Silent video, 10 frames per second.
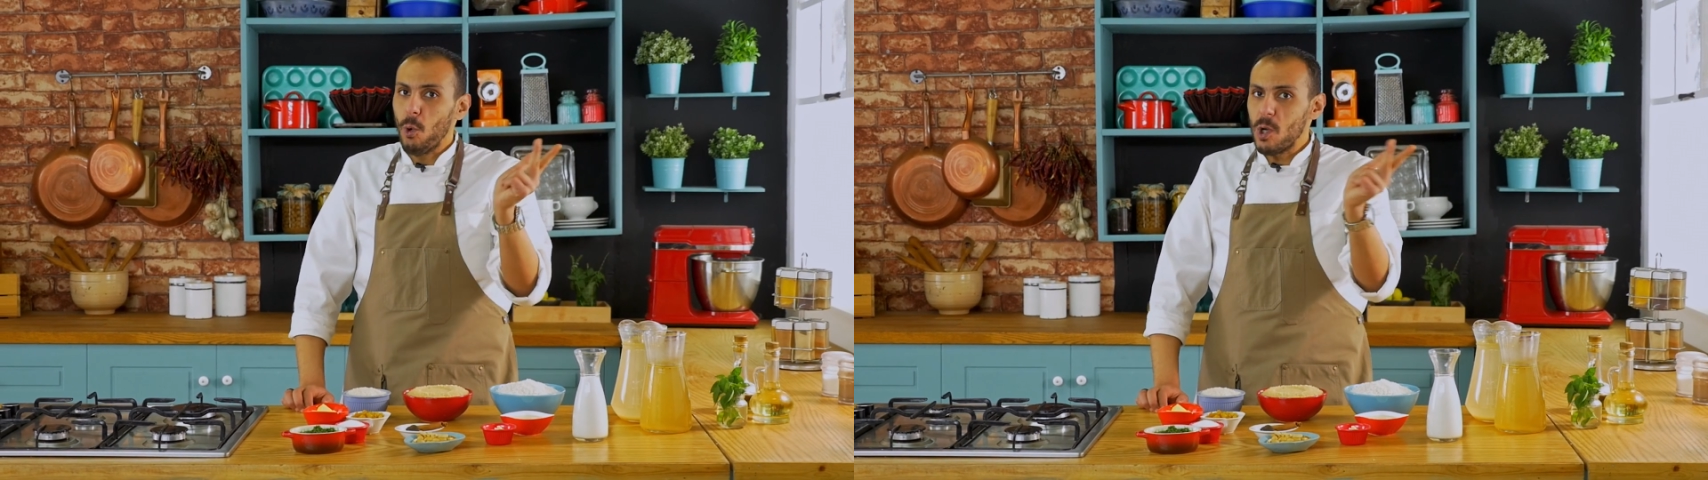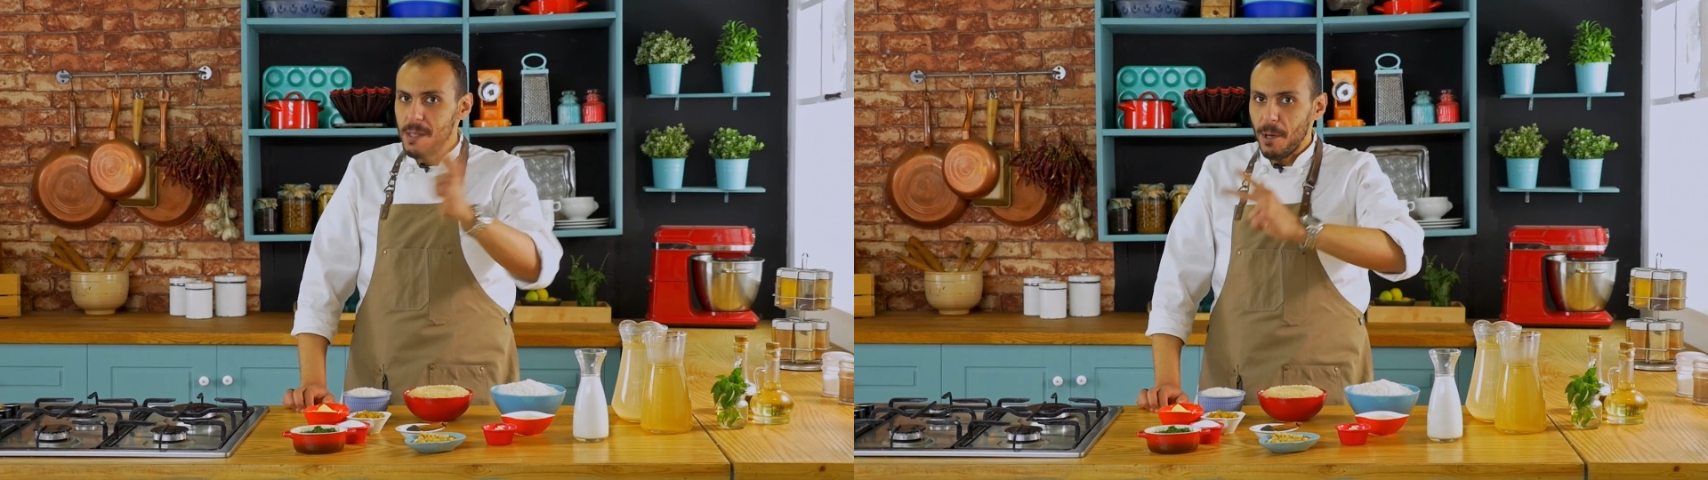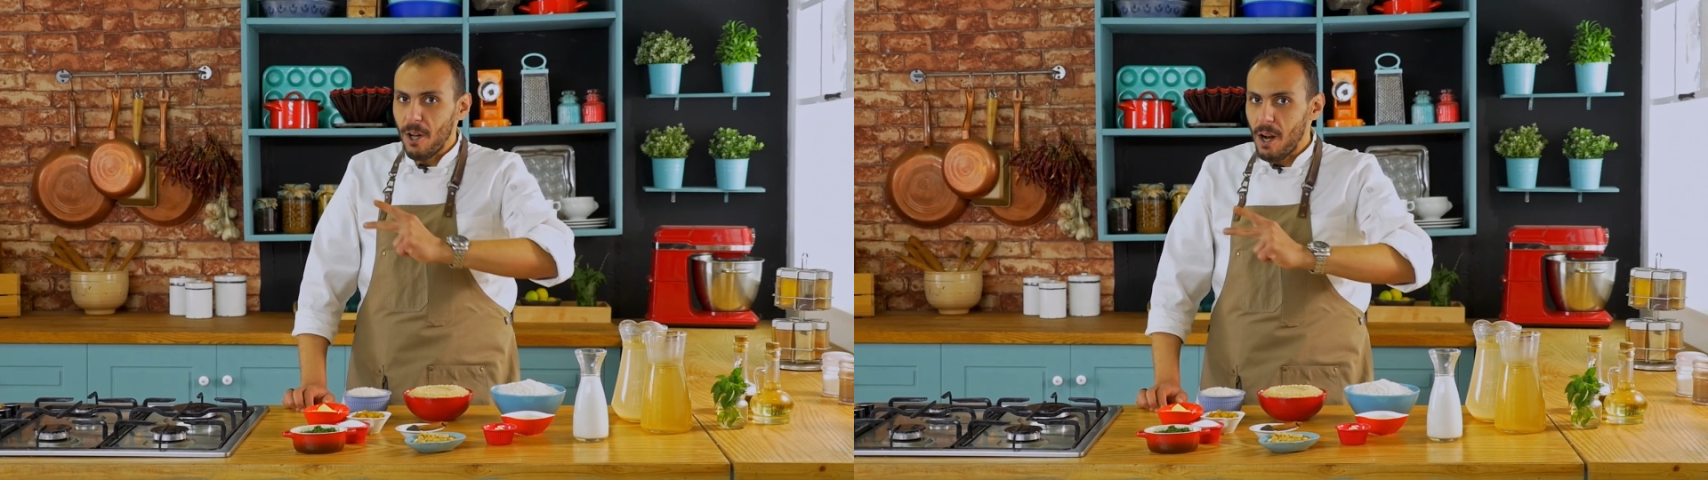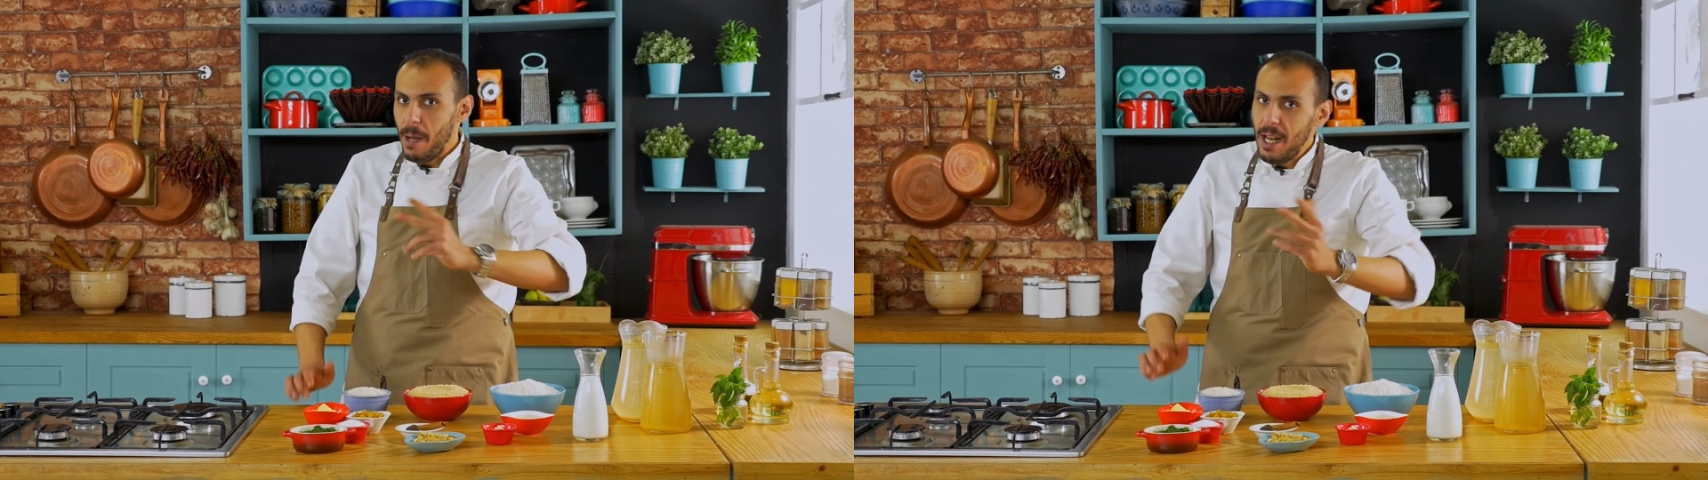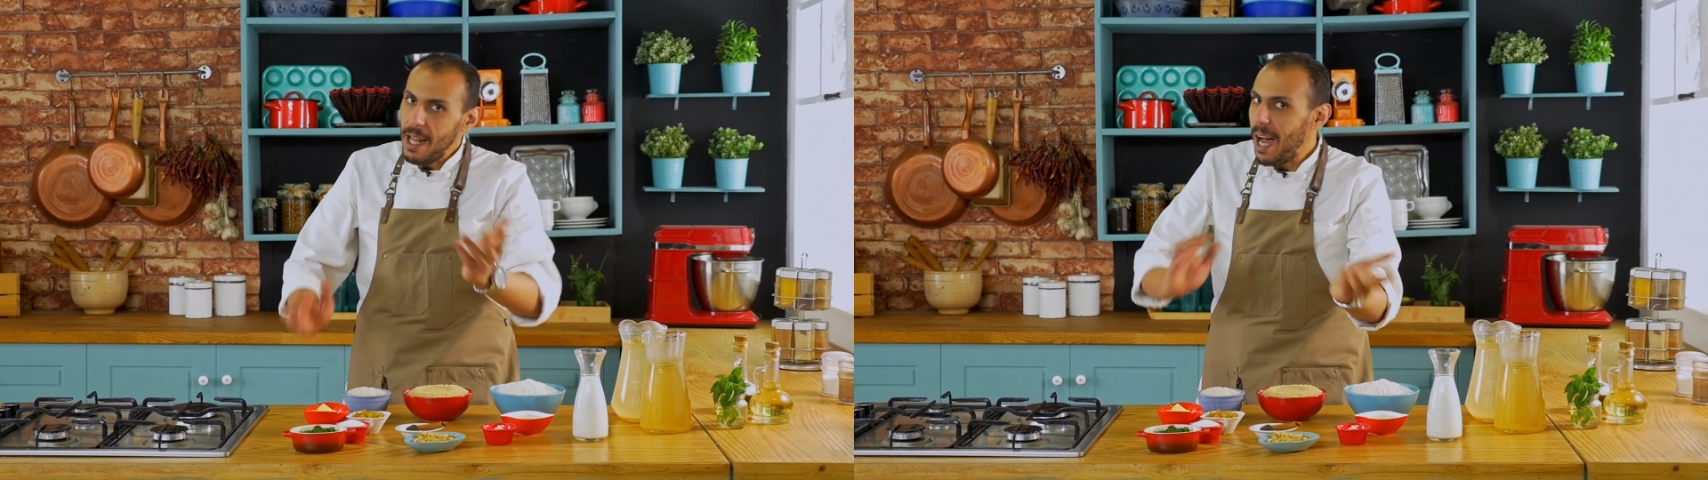ورز
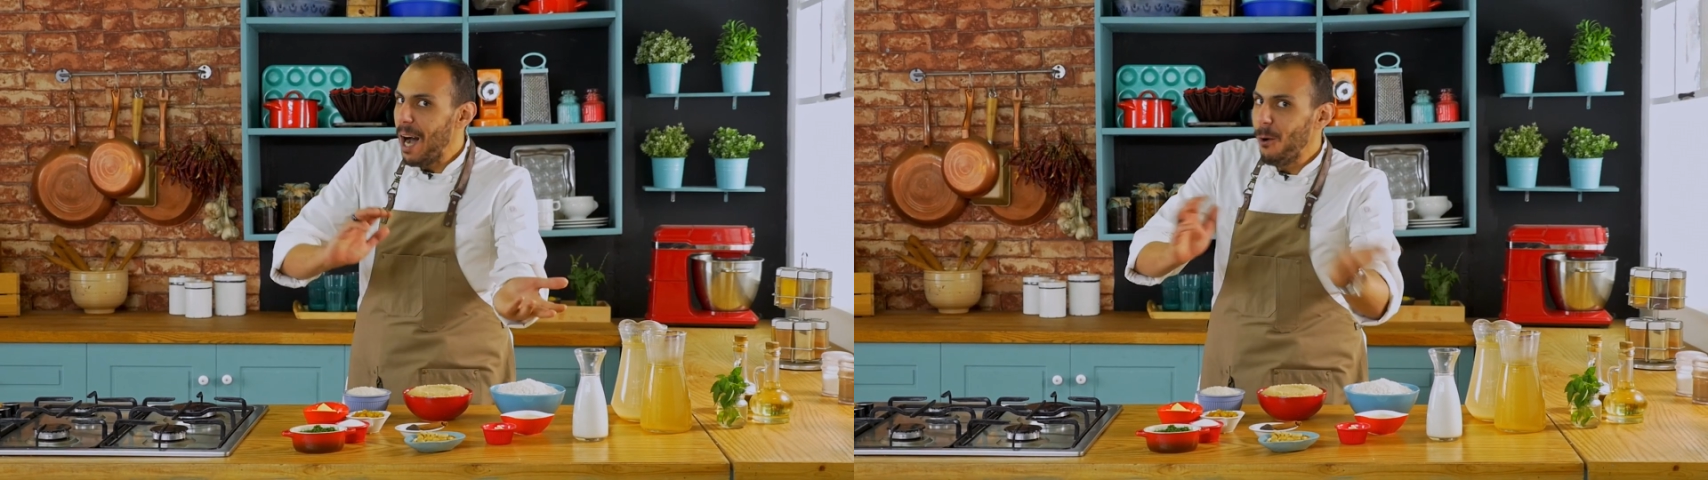بالكراميل